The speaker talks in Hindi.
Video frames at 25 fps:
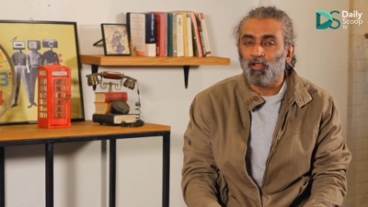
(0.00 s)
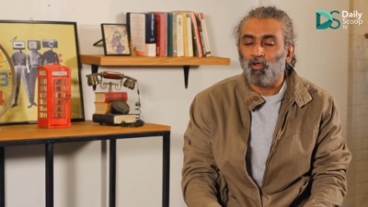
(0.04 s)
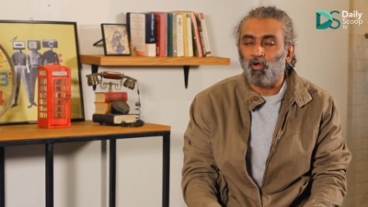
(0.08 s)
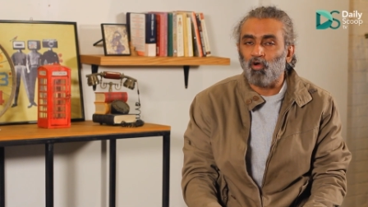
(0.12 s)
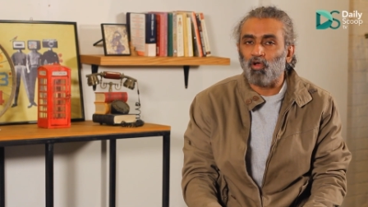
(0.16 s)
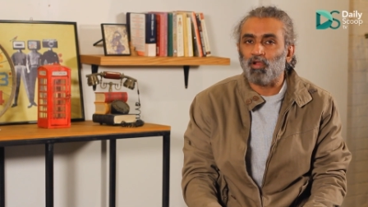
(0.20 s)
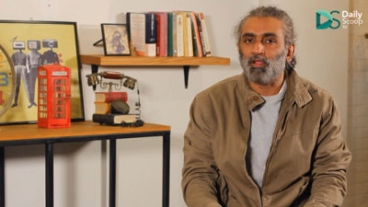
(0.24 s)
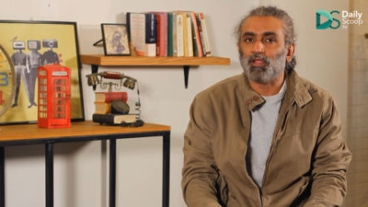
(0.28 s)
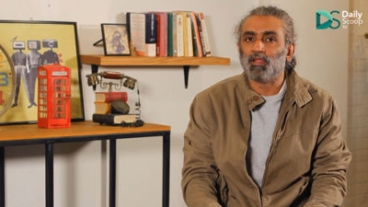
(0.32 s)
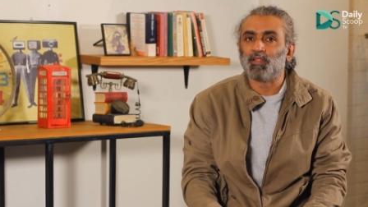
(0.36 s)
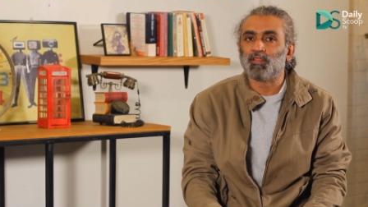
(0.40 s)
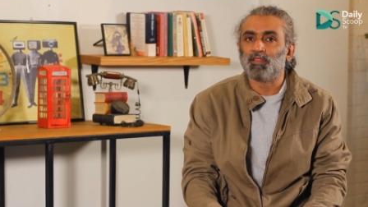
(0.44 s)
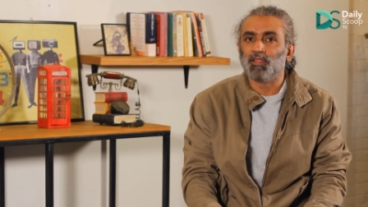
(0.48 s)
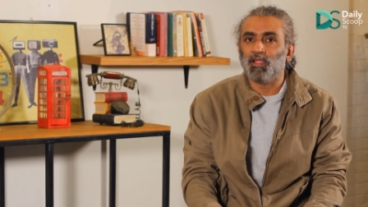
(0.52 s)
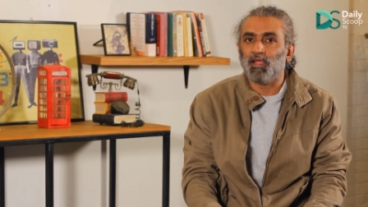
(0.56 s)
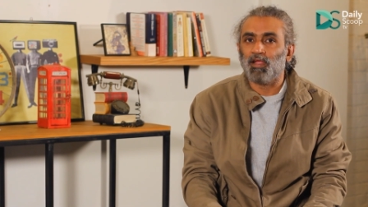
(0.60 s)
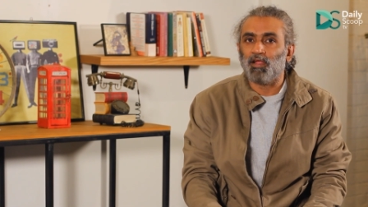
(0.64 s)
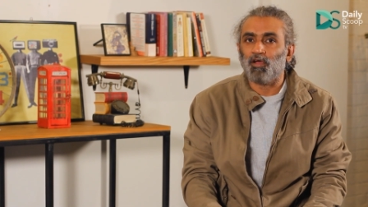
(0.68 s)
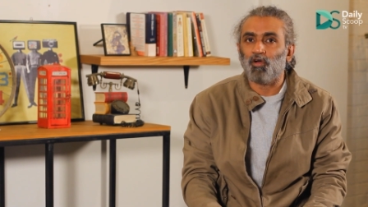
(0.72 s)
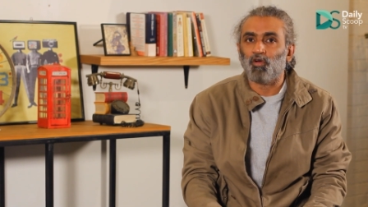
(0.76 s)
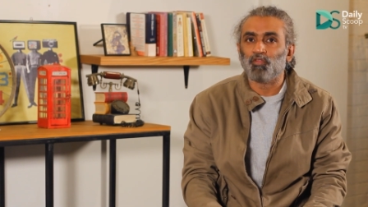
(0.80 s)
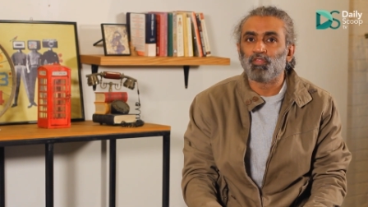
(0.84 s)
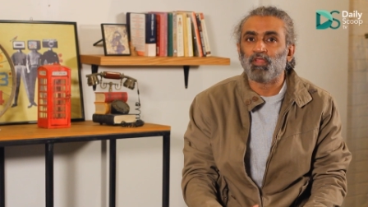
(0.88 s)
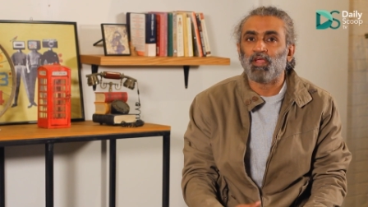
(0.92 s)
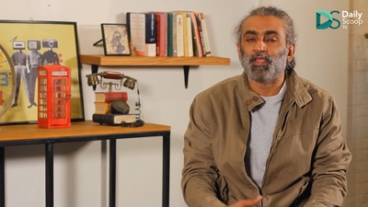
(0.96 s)
और कितने
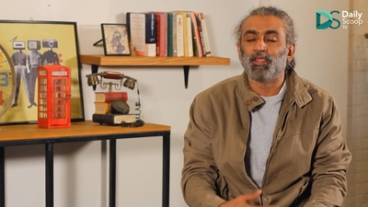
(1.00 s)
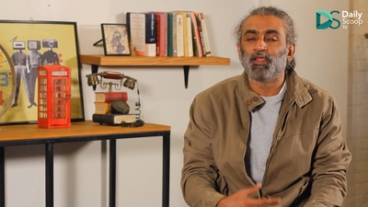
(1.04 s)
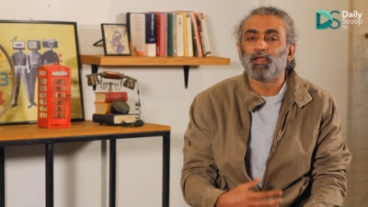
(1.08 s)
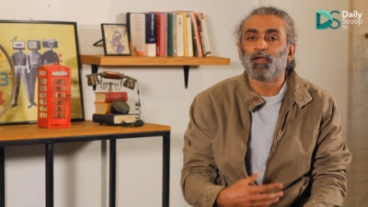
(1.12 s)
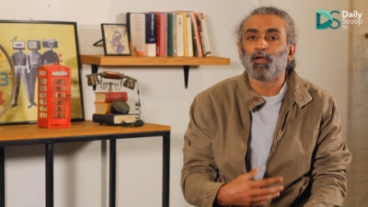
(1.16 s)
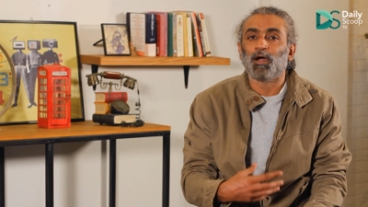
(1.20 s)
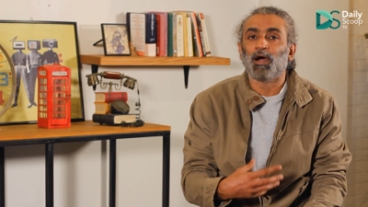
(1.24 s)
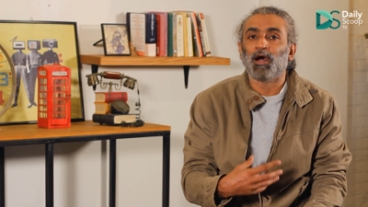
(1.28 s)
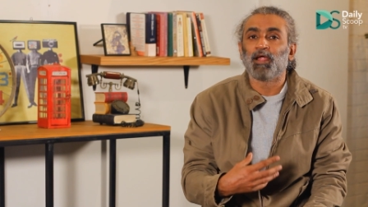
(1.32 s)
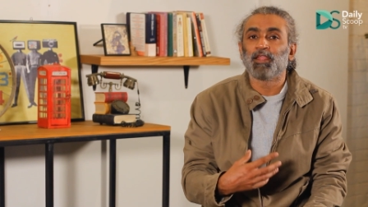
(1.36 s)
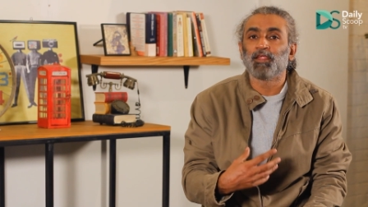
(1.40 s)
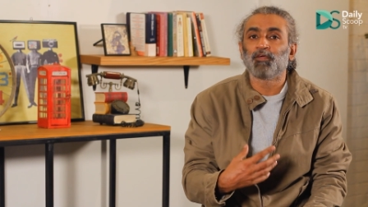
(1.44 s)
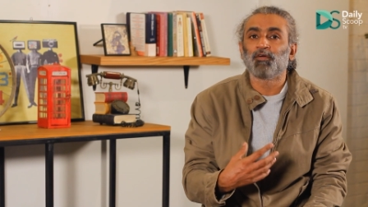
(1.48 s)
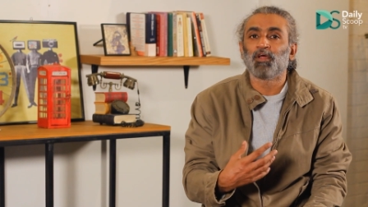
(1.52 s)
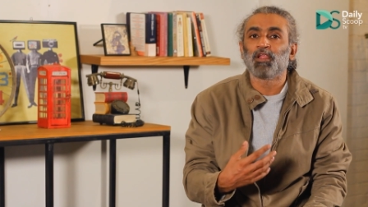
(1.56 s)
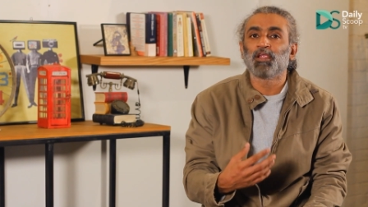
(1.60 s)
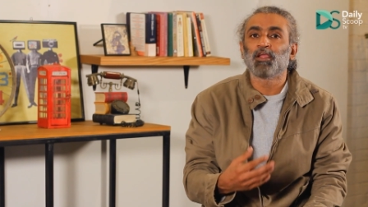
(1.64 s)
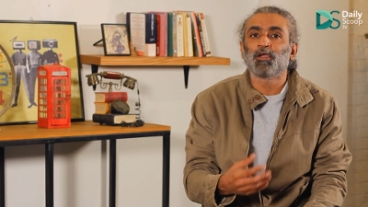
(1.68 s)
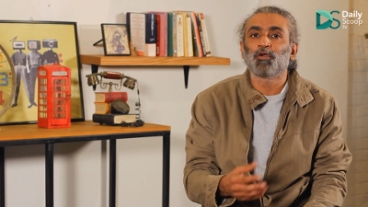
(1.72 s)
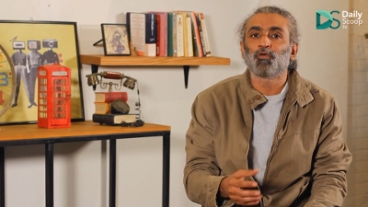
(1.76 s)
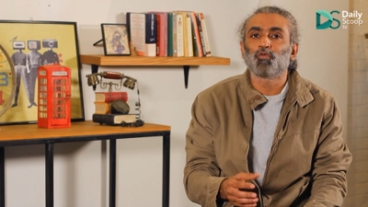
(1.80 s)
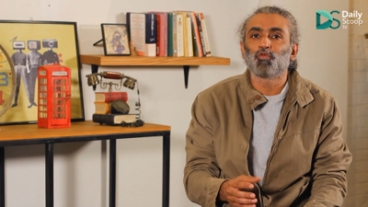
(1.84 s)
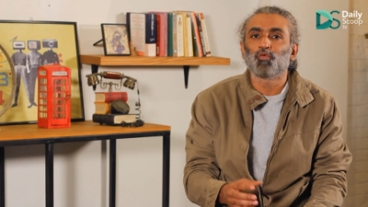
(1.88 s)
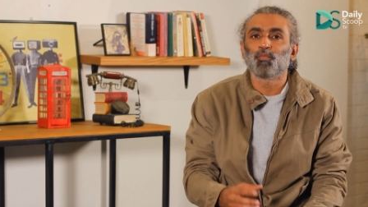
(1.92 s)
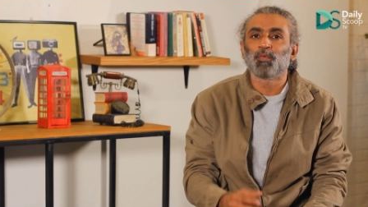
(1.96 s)
और नई आने वाली
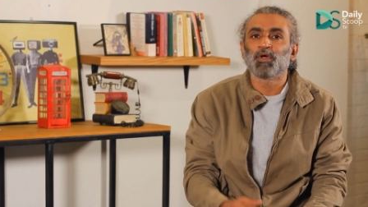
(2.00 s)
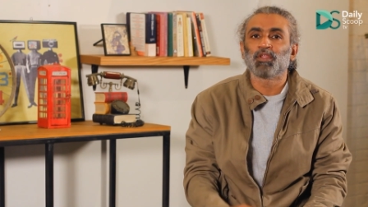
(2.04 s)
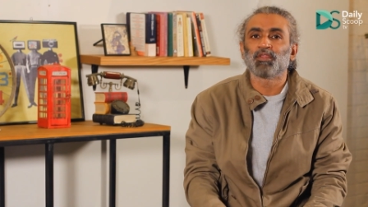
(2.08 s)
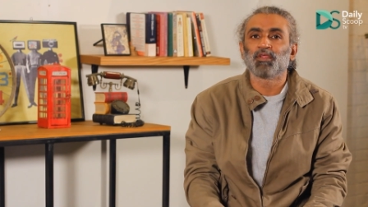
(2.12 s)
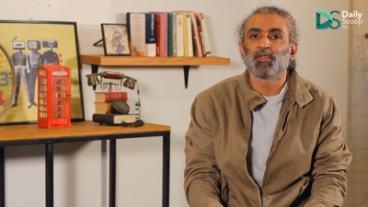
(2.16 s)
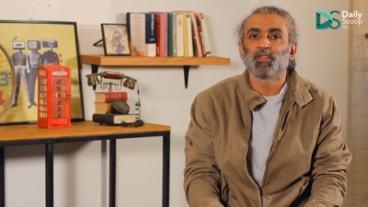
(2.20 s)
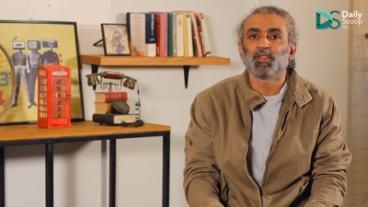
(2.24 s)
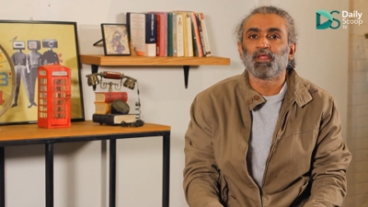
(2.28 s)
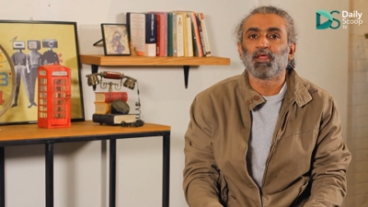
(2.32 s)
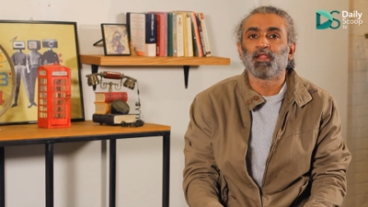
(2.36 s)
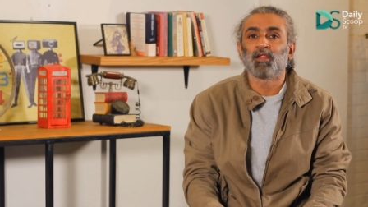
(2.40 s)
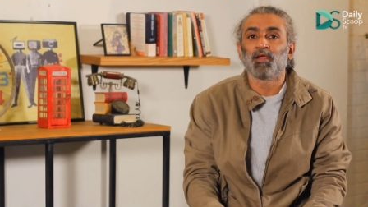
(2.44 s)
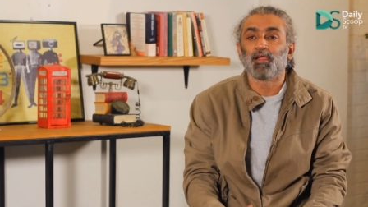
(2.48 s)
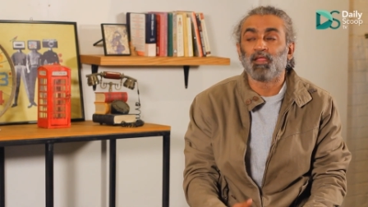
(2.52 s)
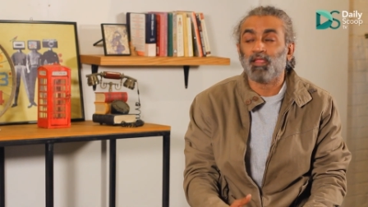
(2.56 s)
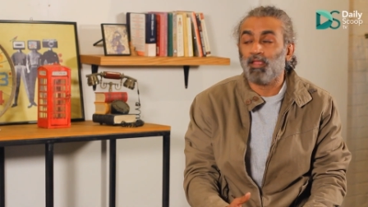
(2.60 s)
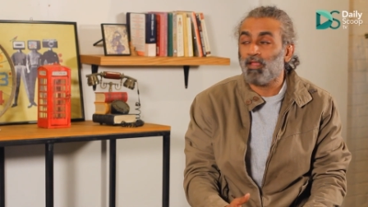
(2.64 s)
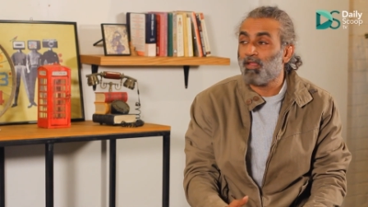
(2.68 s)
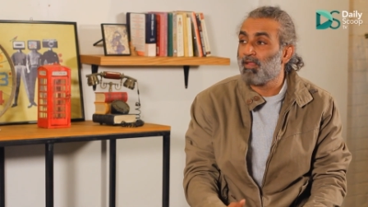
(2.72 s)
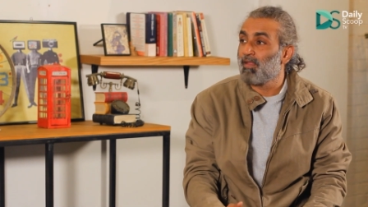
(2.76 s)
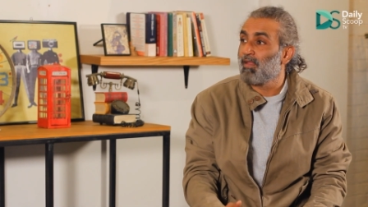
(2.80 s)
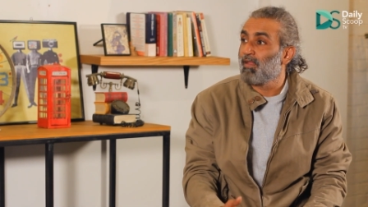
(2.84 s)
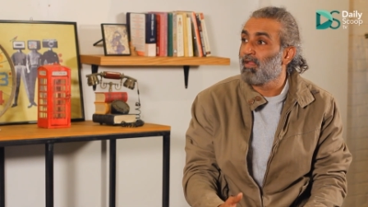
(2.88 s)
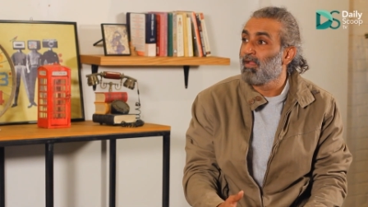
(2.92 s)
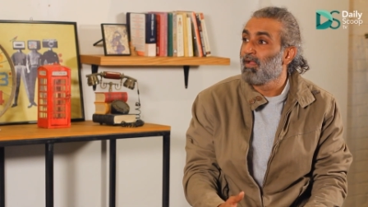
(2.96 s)
हुकूमत इन्हें
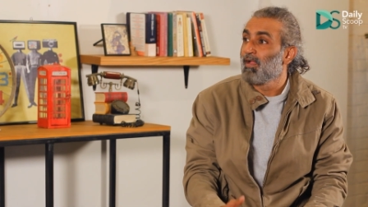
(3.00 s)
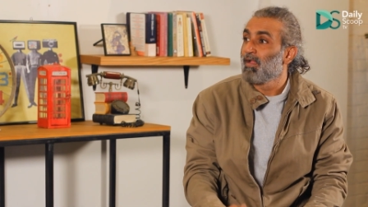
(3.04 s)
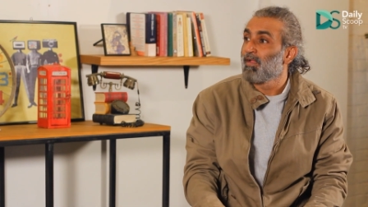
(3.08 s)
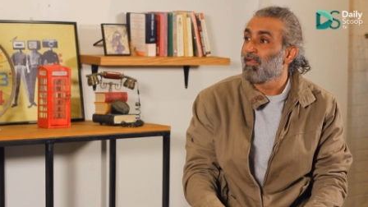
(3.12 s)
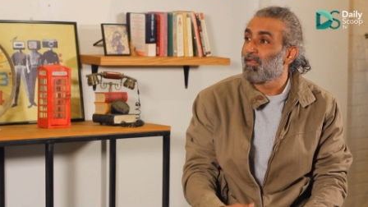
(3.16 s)
रखेगी